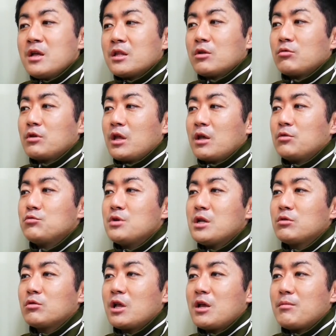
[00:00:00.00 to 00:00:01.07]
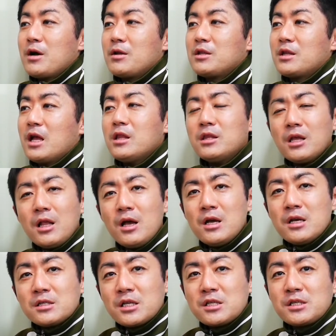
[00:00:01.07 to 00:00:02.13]
なので エフワン ドライバーになったら、
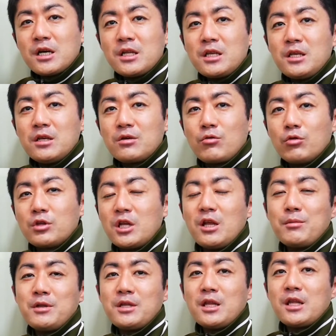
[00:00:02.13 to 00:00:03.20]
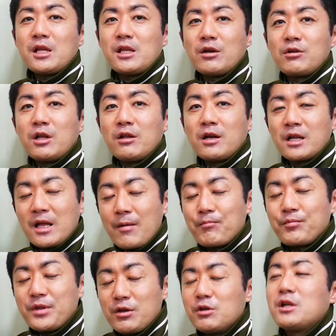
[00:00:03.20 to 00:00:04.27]
さすがにこうテレビに出てきてくれるかなっ
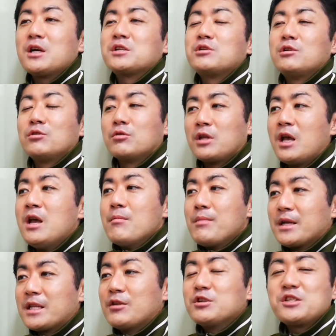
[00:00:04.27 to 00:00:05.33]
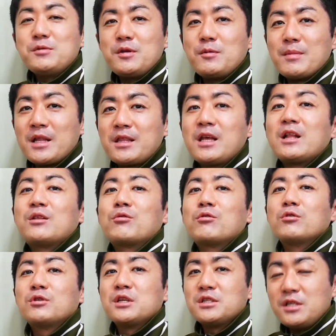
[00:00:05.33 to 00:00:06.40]
ていう気がするので、まあ楽しみに待っていると
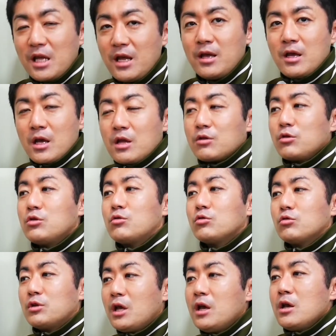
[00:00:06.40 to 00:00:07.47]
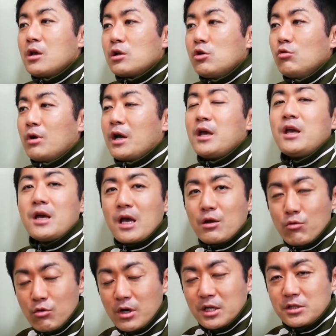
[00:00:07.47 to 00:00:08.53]
ころですね。ということで、今日は
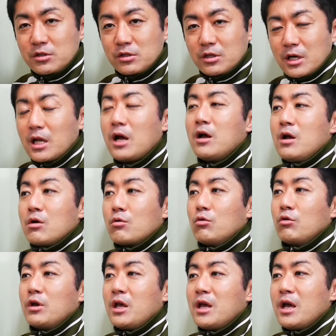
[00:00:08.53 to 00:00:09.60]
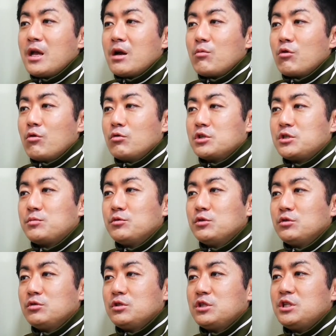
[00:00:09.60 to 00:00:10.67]
エーアイ 婚活から、こう エーアイ がもう自
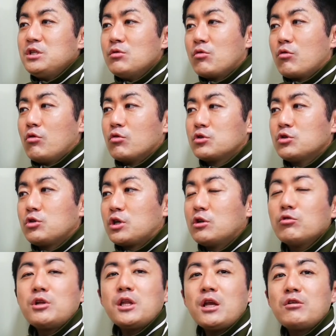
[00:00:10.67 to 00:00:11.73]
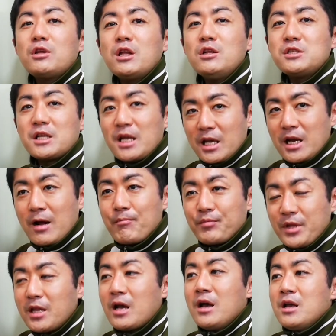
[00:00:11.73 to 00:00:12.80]
分自身をこう、ちょっと広げてくれるんじゃないか。
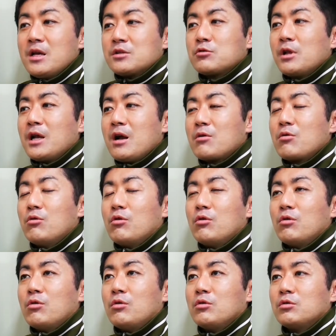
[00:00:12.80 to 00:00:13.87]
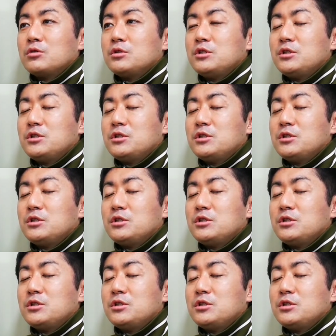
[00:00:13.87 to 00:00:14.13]
ただそれがこ